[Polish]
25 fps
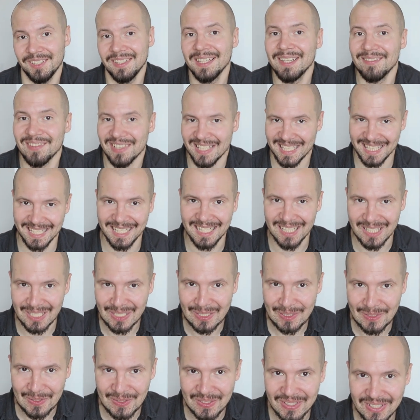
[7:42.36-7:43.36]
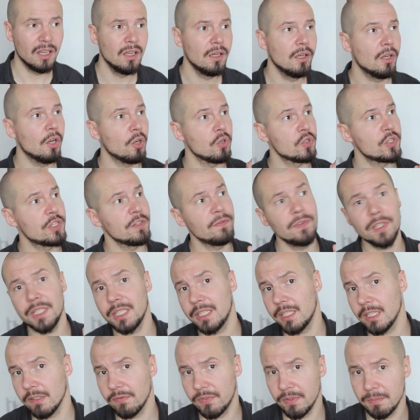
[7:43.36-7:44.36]
to nie ma sensu.
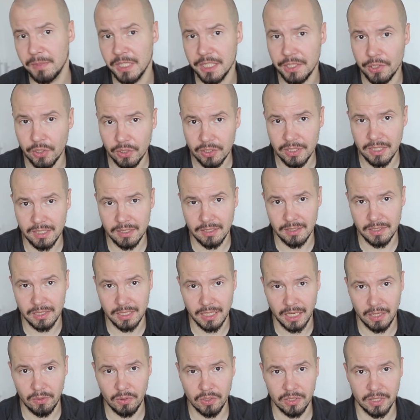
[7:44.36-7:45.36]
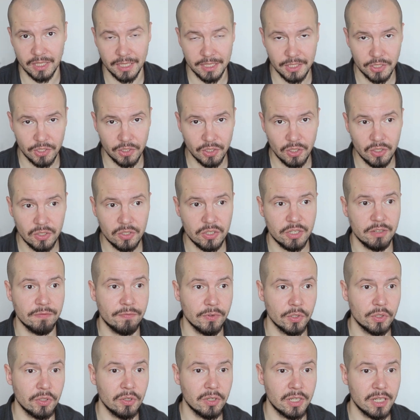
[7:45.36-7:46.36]
Oczywiście wymienione zostało też to, że
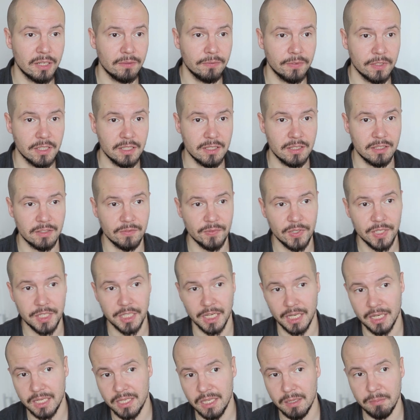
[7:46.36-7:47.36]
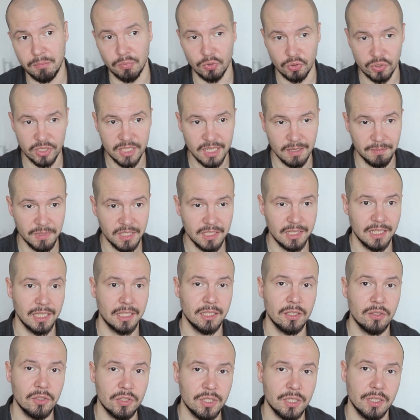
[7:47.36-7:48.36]
fotograf jest zwyczajnie bucem i
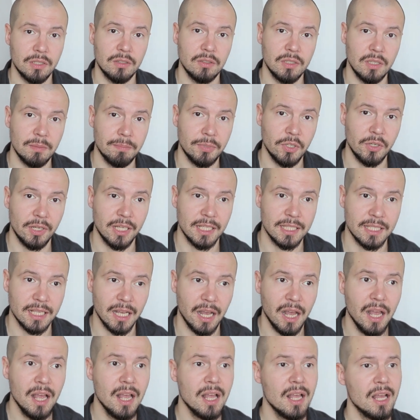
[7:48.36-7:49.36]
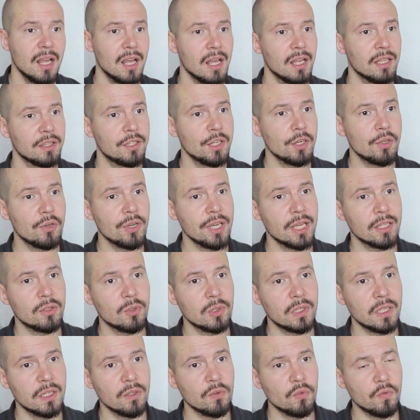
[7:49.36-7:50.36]
dlatego się go nie poleca. Tylko ja
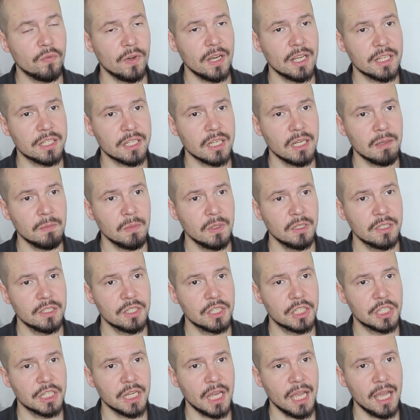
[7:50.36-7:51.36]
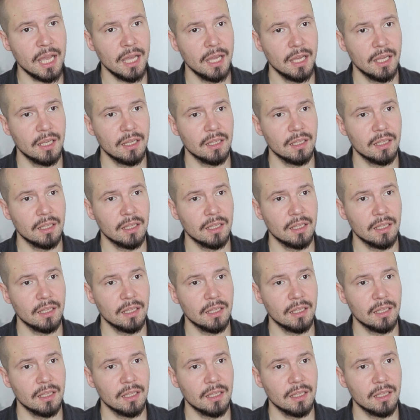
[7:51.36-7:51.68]
tutaj uważam, że